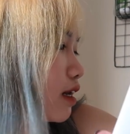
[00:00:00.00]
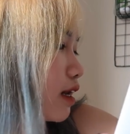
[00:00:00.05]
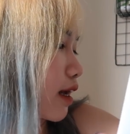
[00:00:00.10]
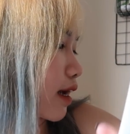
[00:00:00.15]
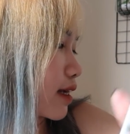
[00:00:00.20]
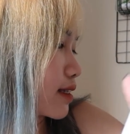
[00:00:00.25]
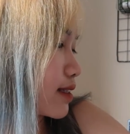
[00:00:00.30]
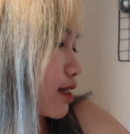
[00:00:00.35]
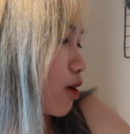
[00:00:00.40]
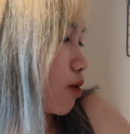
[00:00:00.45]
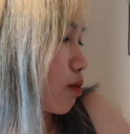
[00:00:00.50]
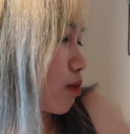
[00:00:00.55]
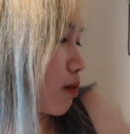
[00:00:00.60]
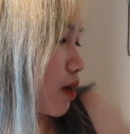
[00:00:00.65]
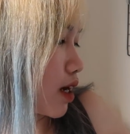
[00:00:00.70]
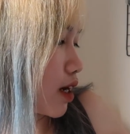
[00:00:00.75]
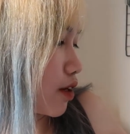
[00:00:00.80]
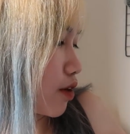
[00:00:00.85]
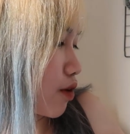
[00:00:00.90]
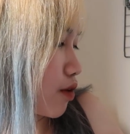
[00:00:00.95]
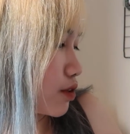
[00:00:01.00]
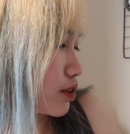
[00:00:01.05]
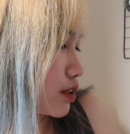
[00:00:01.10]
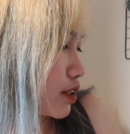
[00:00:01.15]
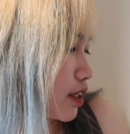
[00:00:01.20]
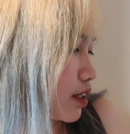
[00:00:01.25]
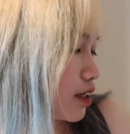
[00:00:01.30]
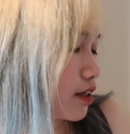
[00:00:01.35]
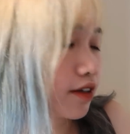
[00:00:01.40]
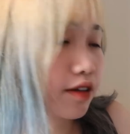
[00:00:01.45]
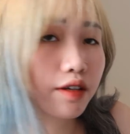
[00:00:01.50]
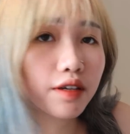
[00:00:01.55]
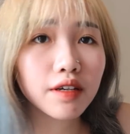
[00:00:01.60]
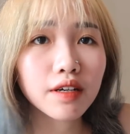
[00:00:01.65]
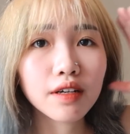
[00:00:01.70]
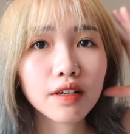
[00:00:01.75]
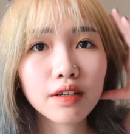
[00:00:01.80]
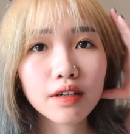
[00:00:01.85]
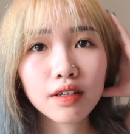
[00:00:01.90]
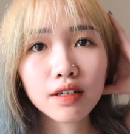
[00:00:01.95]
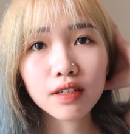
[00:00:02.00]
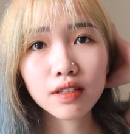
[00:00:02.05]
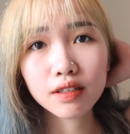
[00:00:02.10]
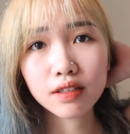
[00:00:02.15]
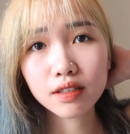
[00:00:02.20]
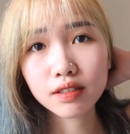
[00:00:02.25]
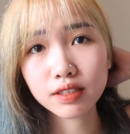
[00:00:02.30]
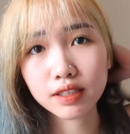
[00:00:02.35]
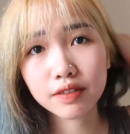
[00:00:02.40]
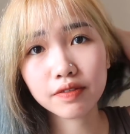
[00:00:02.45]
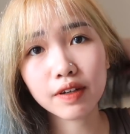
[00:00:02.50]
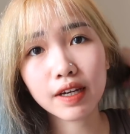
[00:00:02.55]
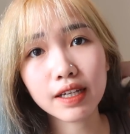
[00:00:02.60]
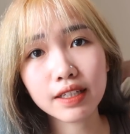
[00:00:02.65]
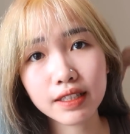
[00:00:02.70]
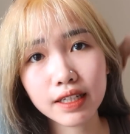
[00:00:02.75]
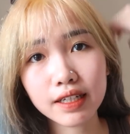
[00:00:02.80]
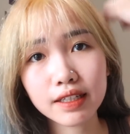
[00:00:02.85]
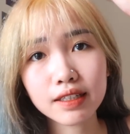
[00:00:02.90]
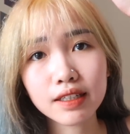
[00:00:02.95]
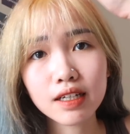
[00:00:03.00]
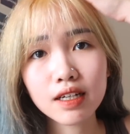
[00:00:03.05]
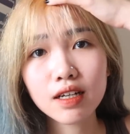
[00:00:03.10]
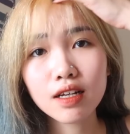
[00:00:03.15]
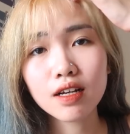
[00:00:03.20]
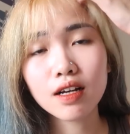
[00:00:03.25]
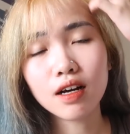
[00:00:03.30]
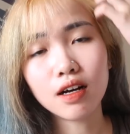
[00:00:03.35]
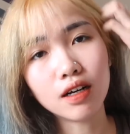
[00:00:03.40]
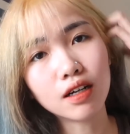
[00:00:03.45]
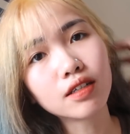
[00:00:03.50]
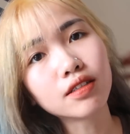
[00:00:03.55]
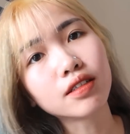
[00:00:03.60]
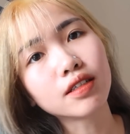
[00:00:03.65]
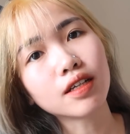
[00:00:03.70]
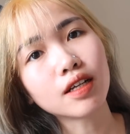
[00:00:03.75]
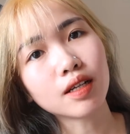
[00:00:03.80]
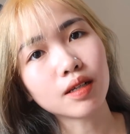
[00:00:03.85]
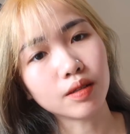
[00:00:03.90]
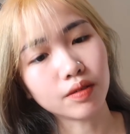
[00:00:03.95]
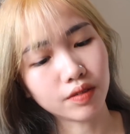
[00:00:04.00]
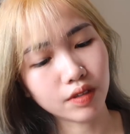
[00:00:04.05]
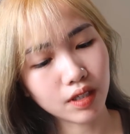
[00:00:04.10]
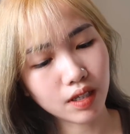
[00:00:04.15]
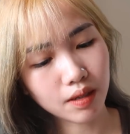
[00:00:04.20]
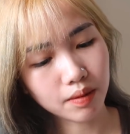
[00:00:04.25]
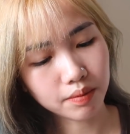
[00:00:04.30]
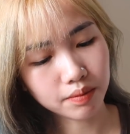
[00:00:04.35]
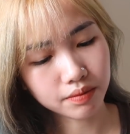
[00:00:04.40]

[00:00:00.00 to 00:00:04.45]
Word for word: là cái dòng mà nó sẽ sẽ phai nhanh hơn vì